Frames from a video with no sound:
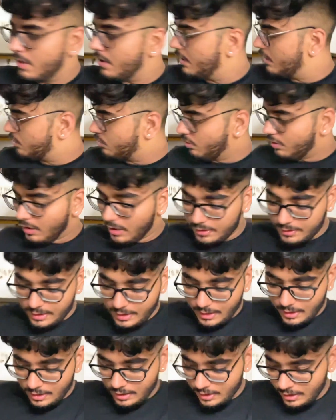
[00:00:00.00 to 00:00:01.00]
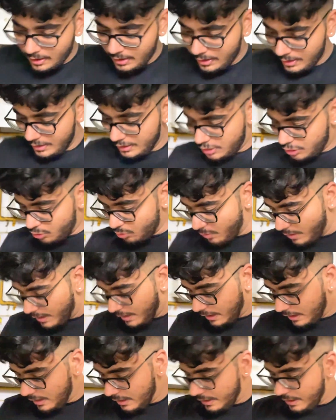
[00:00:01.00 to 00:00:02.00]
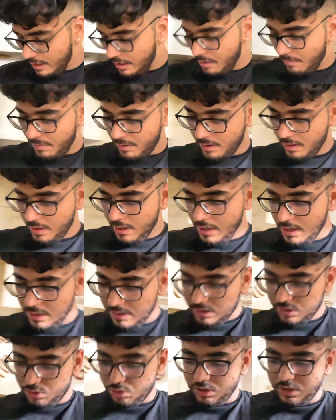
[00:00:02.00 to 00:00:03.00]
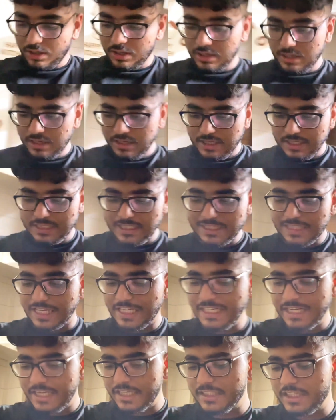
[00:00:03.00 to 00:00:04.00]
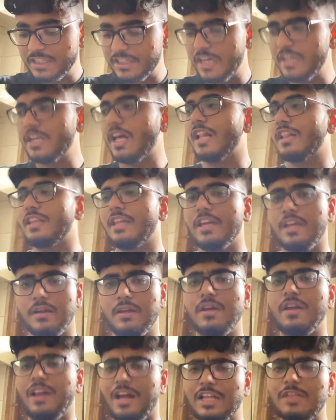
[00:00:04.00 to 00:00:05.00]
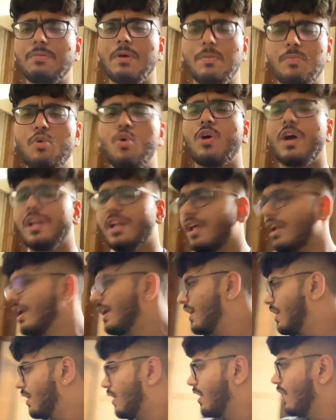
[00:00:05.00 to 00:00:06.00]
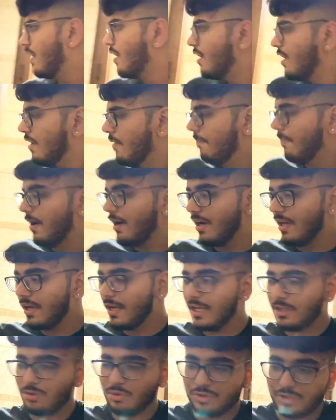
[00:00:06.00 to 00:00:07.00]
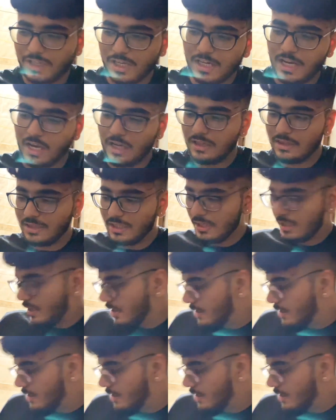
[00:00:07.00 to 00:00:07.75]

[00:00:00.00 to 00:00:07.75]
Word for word: इसको ढक दे इस चूहे के लिए अब सुन इसे धनिया के डंडल डाल दे रात भर भूखा ना रहा बोला पकड़ा गया तो उसकी क्या गलती